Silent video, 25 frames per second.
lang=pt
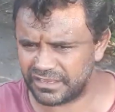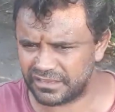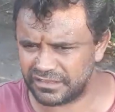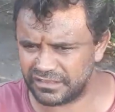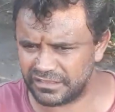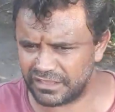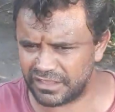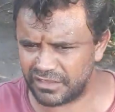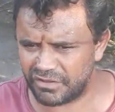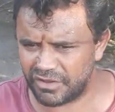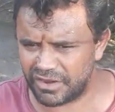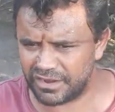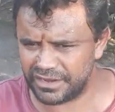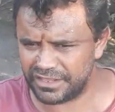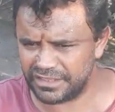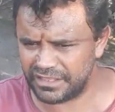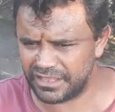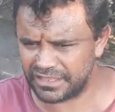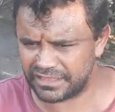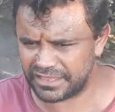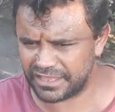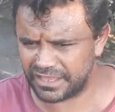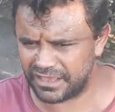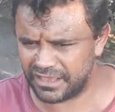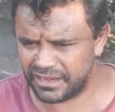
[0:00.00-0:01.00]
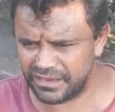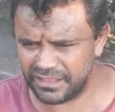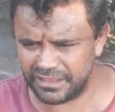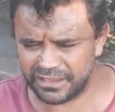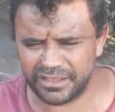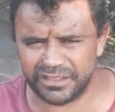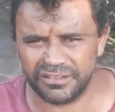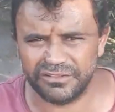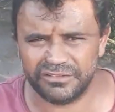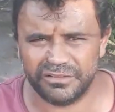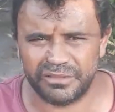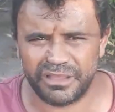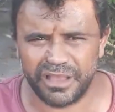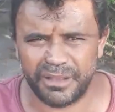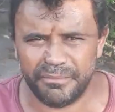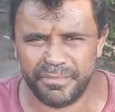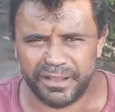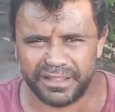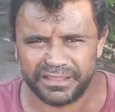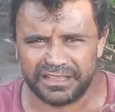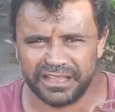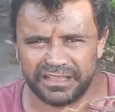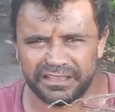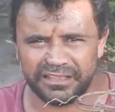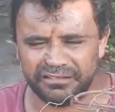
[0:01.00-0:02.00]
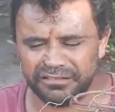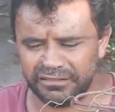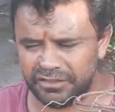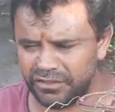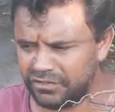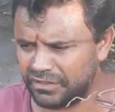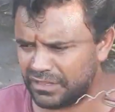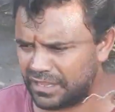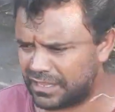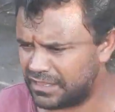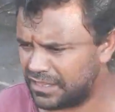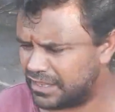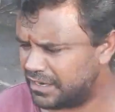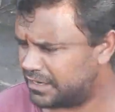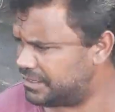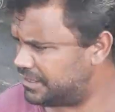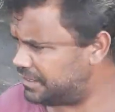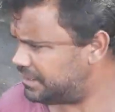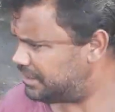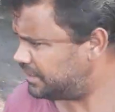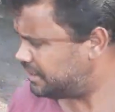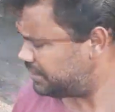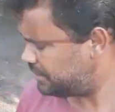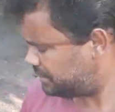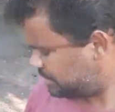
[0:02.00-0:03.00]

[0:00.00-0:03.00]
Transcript: que deu ali na terra ali, que a batata não deu nada ali.